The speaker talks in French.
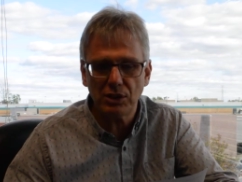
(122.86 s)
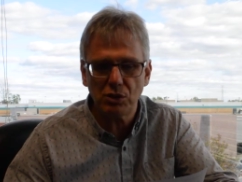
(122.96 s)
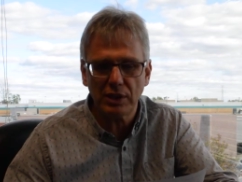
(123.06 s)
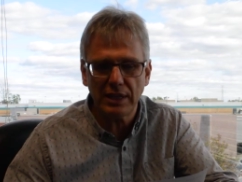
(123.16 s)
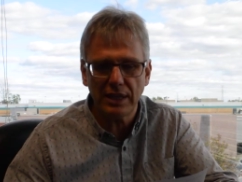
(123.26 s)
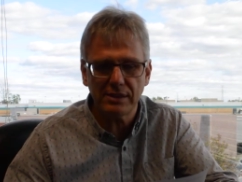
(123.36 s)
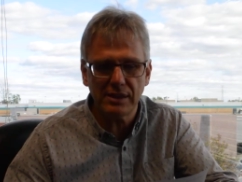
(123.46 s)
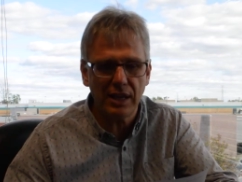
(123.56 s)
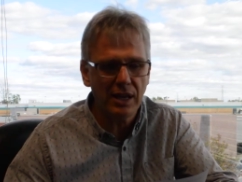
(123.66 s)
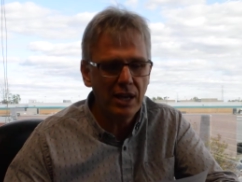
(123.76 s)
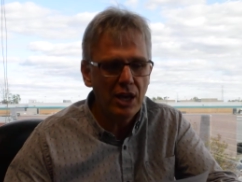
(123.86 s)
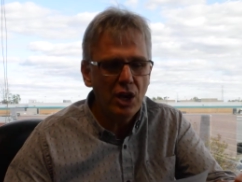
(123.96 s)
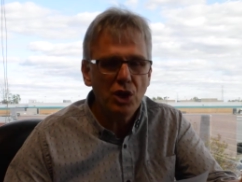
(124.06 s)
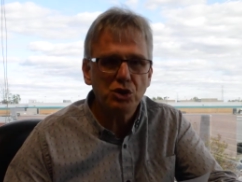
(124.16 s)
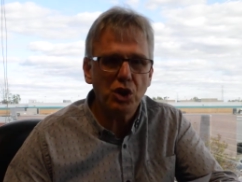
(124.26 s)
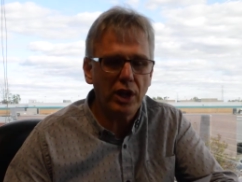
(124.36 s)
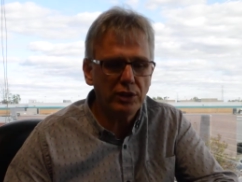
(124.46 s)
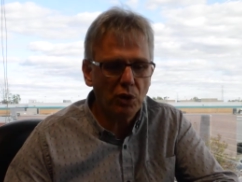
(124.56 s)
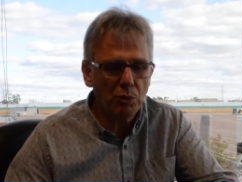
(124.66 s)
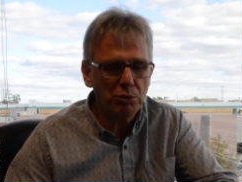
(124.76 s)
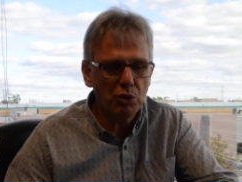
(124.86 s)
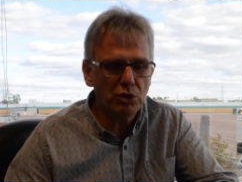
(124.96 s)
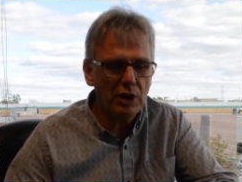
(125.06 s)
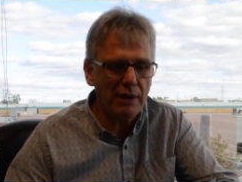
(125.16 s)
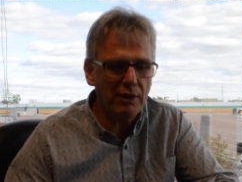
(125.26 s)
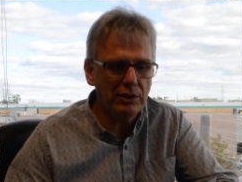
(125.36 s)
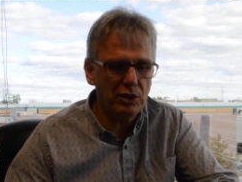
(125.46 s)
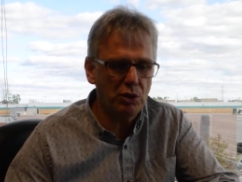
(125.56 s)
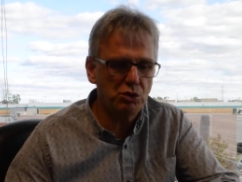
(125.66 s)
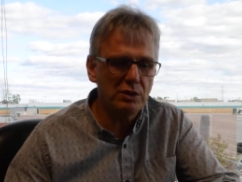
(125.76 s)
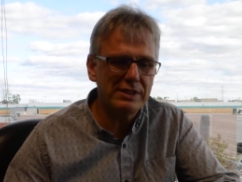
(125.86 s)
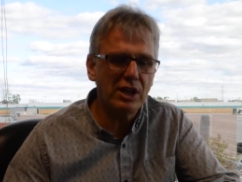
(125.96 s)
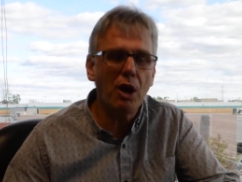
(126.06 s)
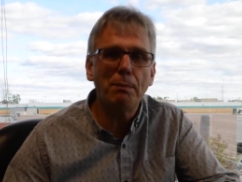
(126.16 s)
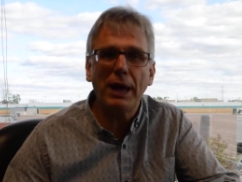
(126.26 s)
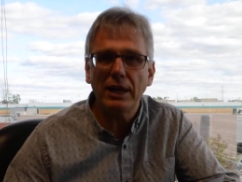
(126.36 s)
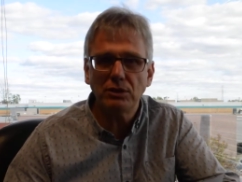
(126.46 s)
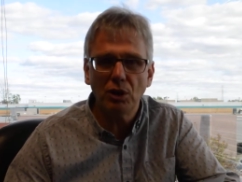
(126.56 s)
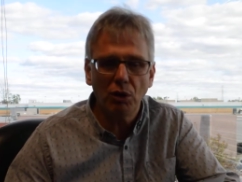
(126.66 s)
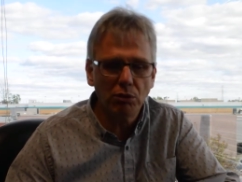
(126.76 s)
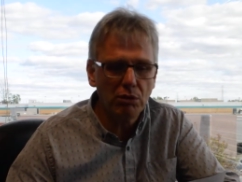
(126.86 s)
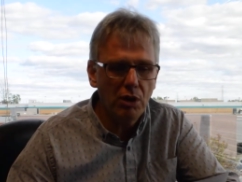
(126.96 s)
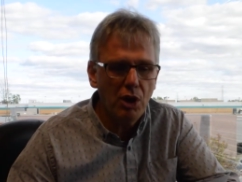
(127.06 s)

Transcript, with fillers: sur 15 ans, serait-on mieux d'utiliser un prête-nom